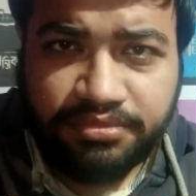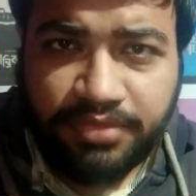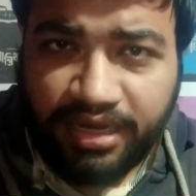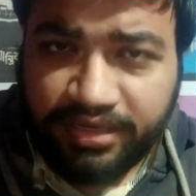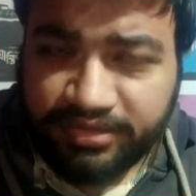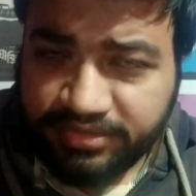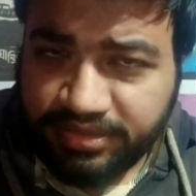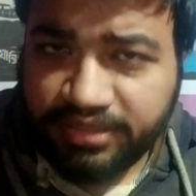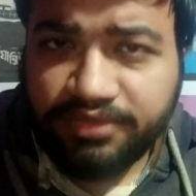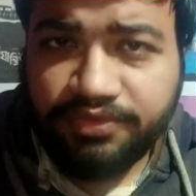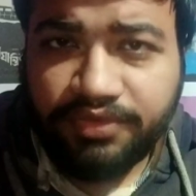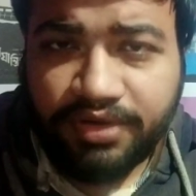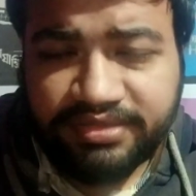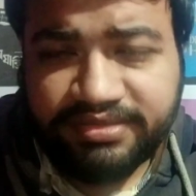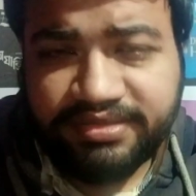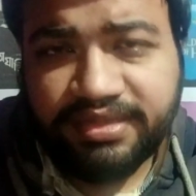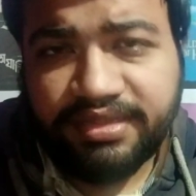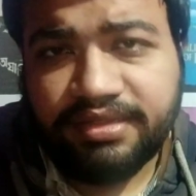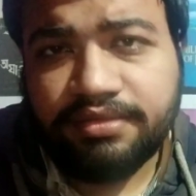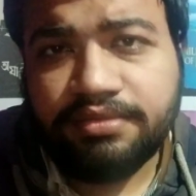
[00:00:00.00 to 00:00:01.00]
আরশাদ
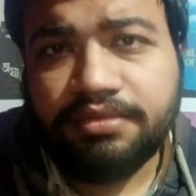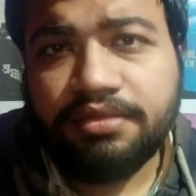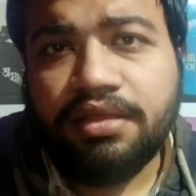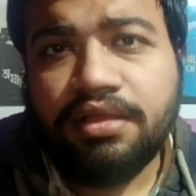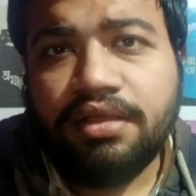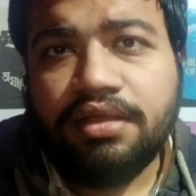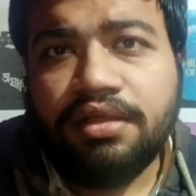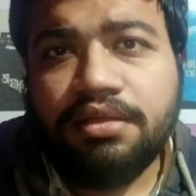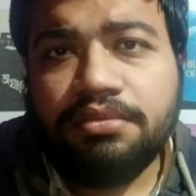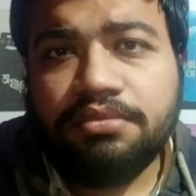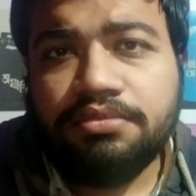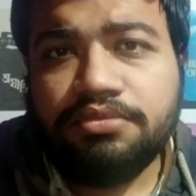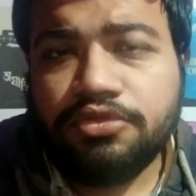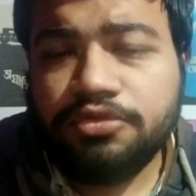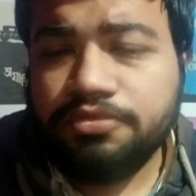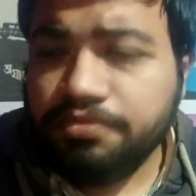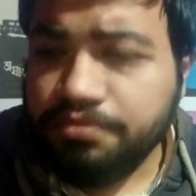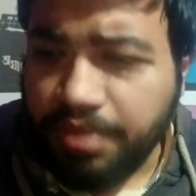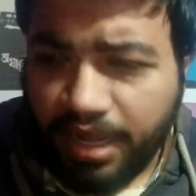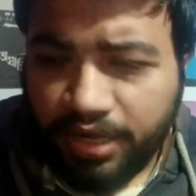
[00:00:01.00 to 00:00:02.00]
ওয়ারসি
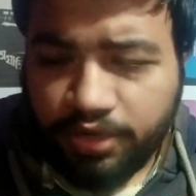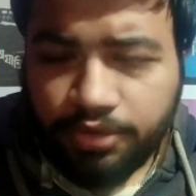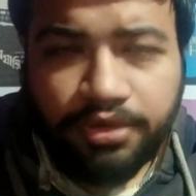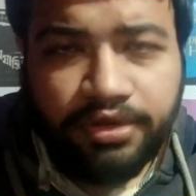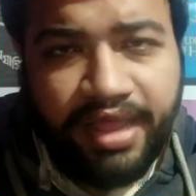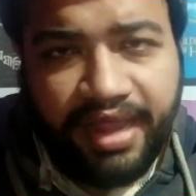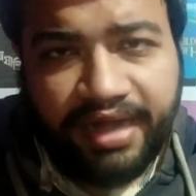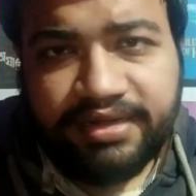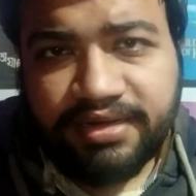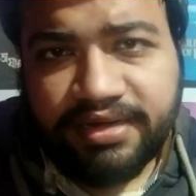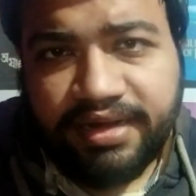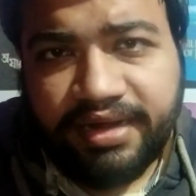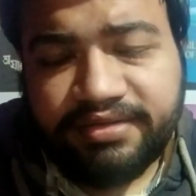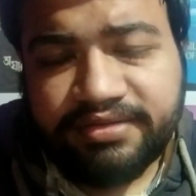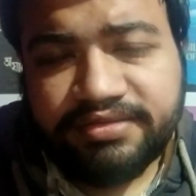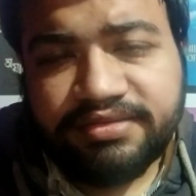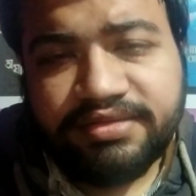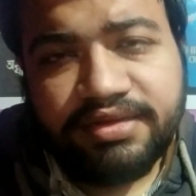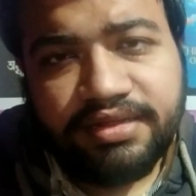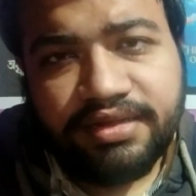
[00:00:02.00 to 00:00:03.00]
ভালো ভালো অ্যাক্টার
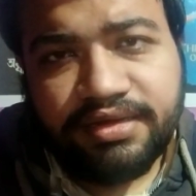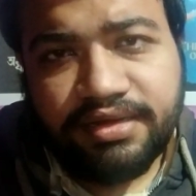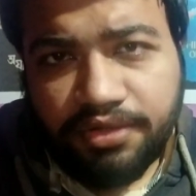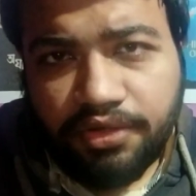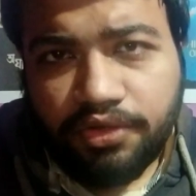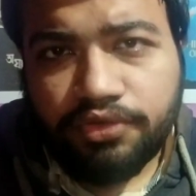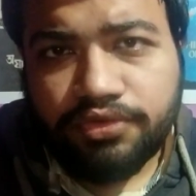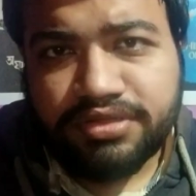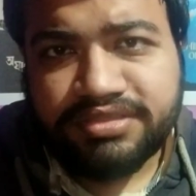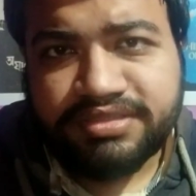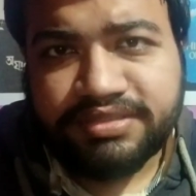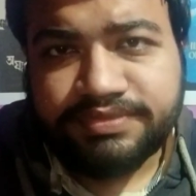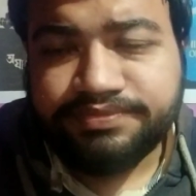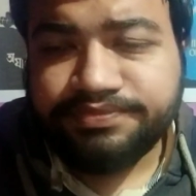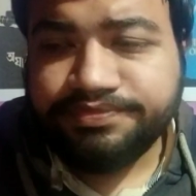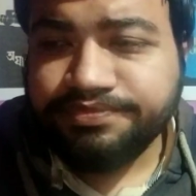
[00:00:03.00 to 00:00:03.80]
অ্যাক্ট্রেসদেরকে নেওয়া হয়েছে